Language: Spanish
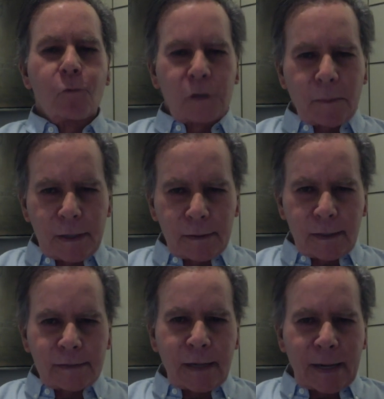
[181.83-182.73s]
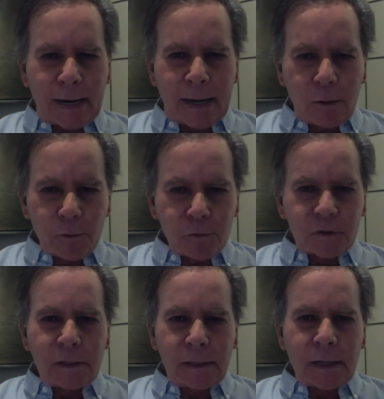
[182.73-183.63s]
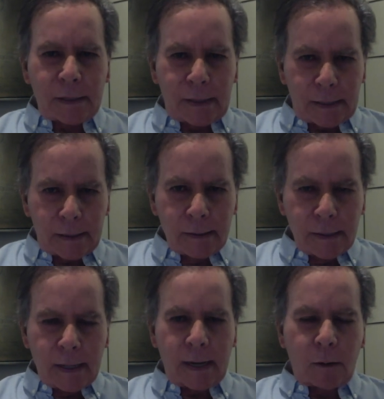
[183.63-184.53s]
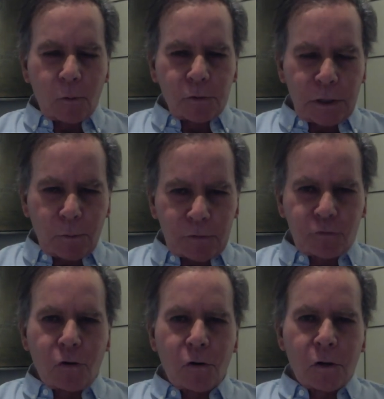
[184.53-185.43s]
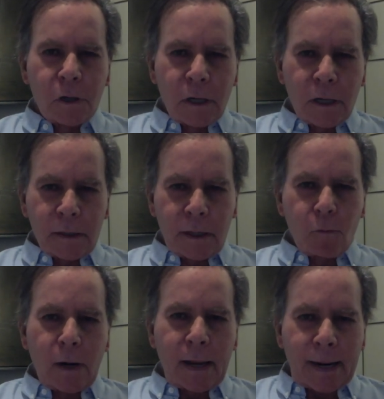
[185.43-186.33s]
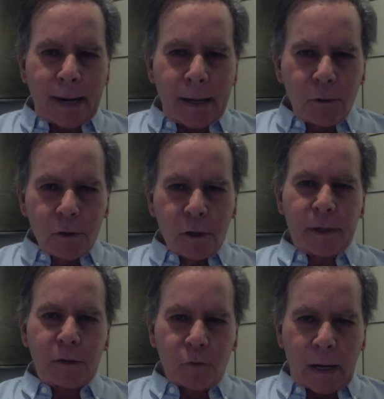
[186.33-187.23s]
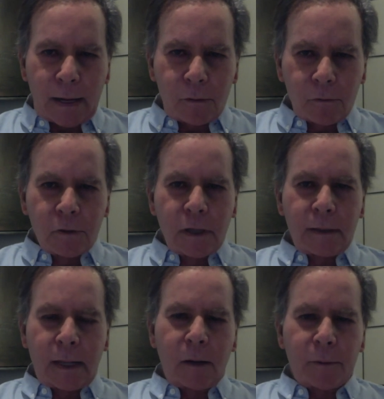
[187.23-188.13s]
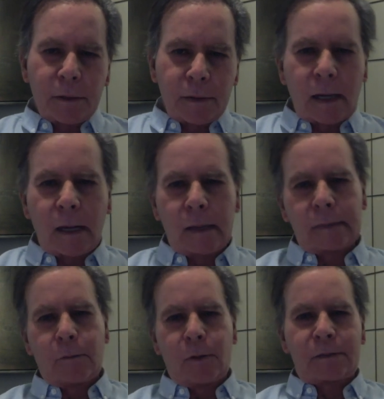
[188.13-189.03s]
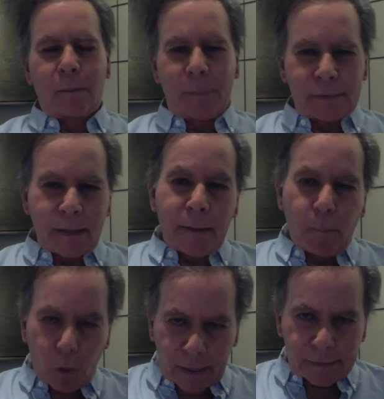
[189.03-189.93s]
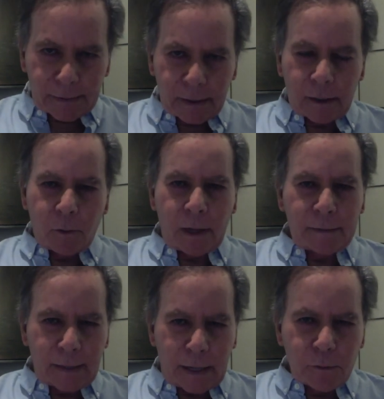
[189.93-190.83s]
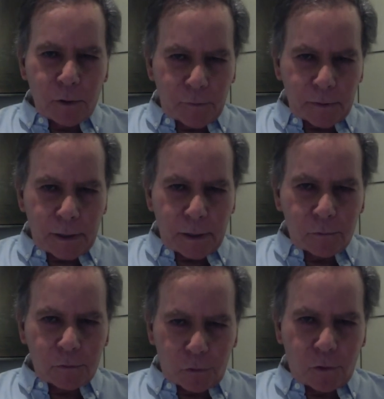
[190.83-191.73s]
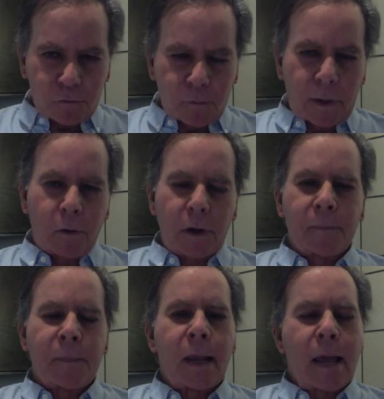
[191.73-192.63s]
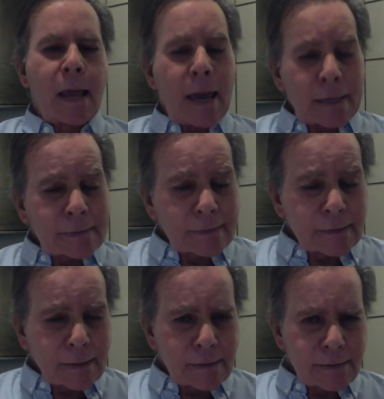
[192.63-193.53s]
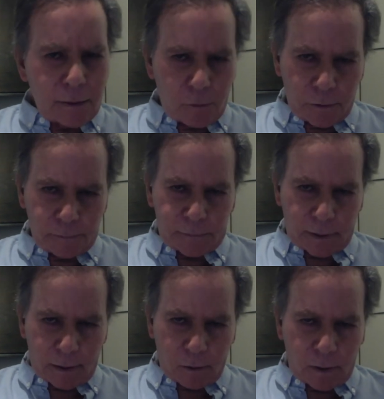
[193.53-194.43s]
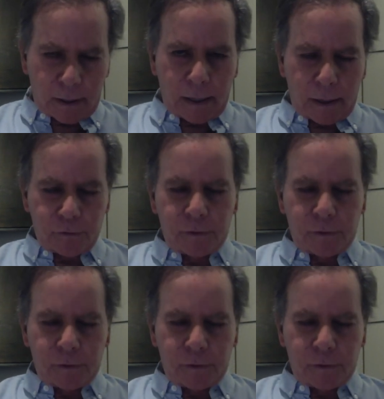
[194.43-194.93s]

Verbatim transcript: justamente, ese legado, yo sentía que era la continuación de un legado de venezolanos de, de, nuestra patria democrática que durante años defendieron todos esos valores. Esta sentencia de hoy, Cerrado Bancana,